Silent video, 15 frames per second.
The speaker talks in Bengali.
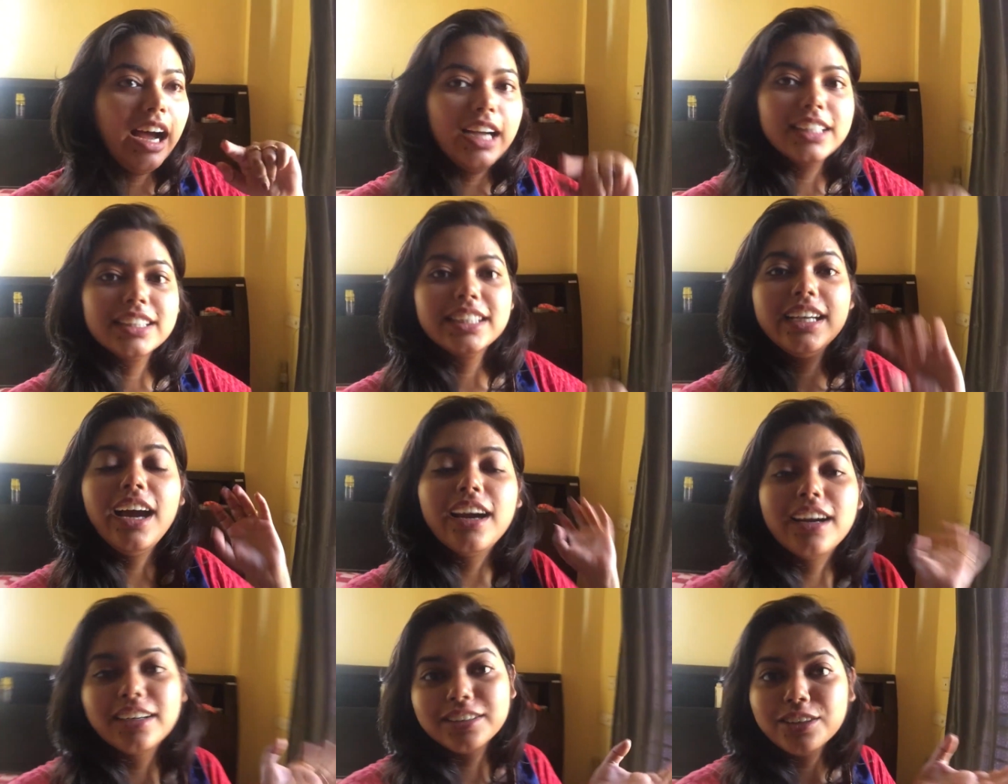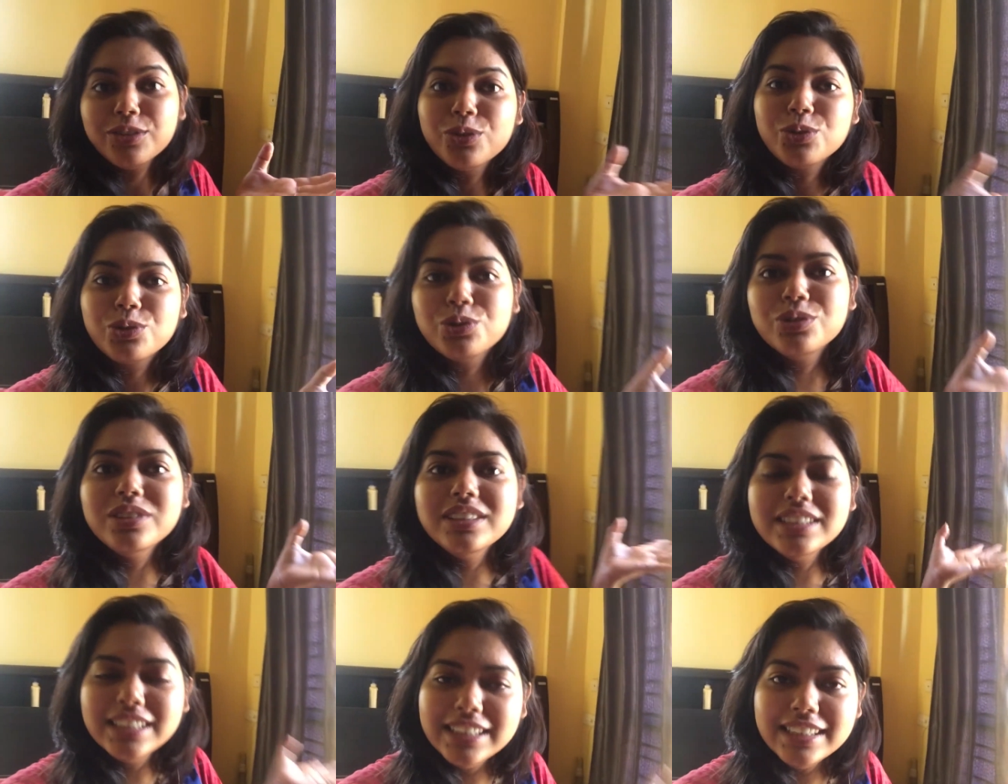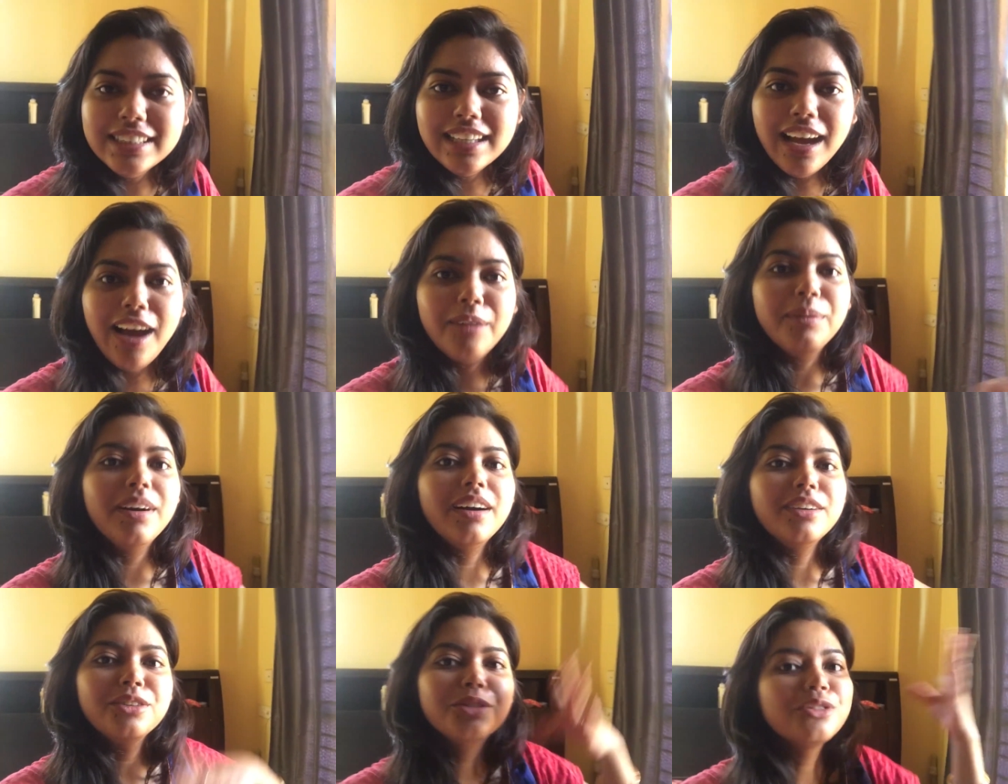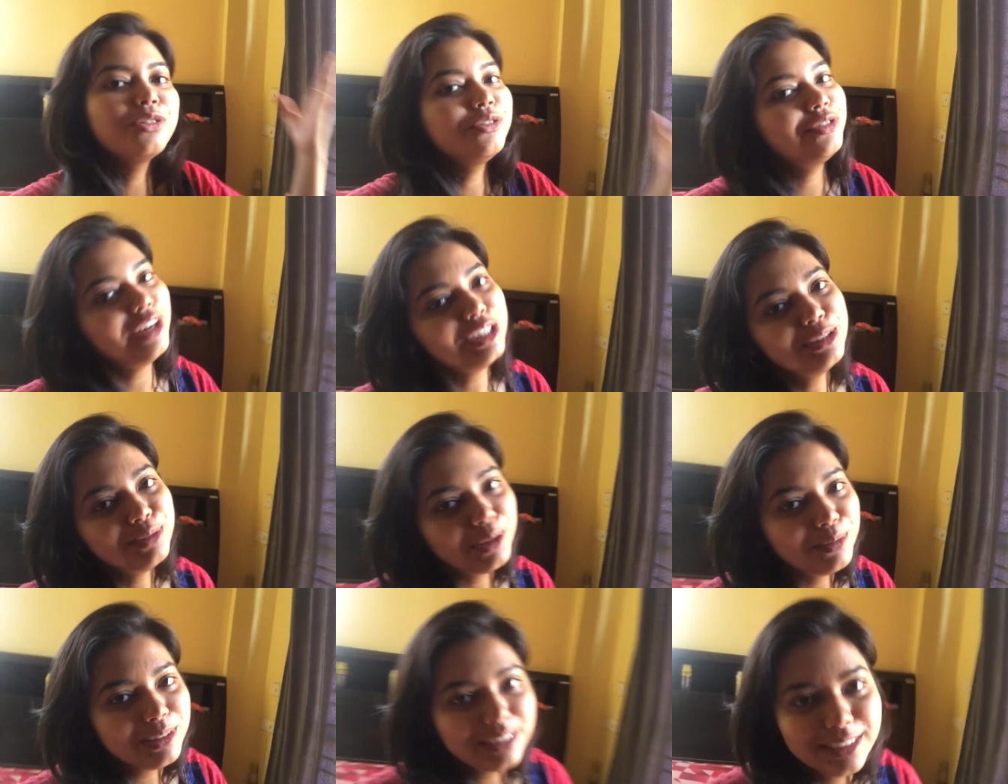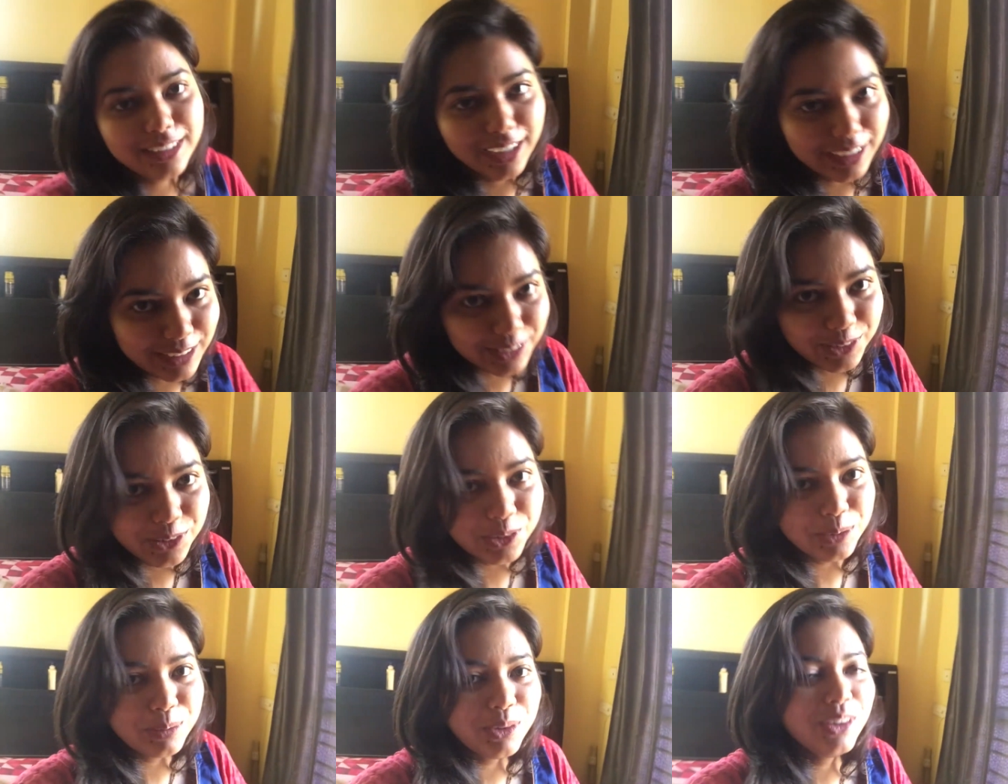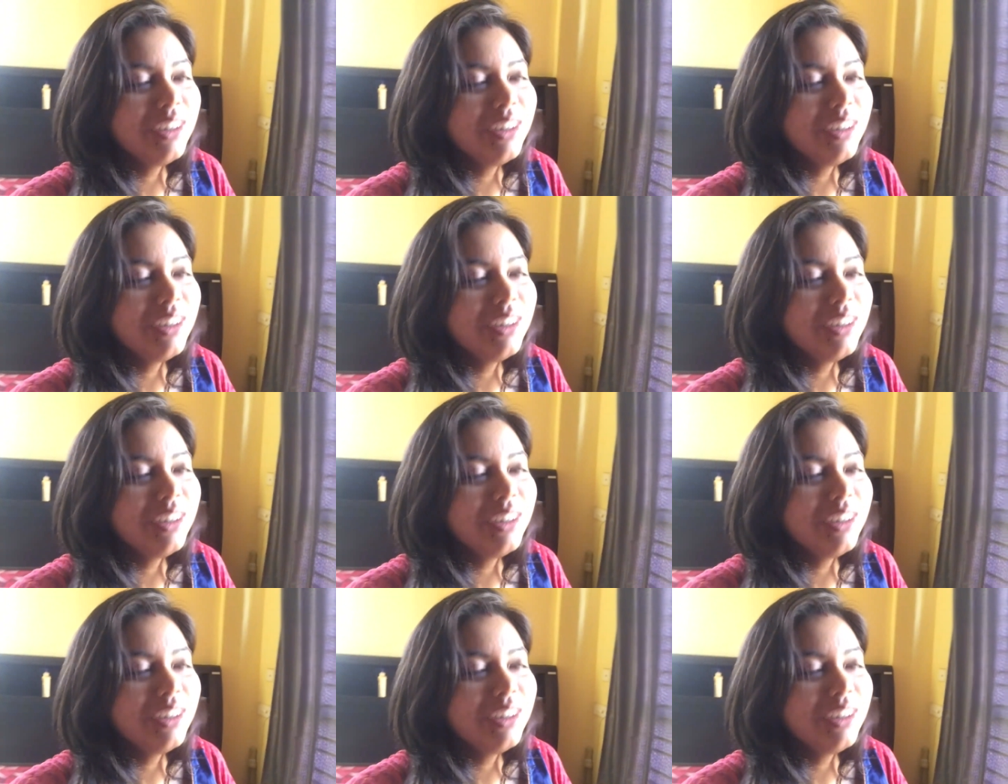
আজকে আর নতুন দিন আবার নতুন ফ্রেশভাবে স্টার্ট করব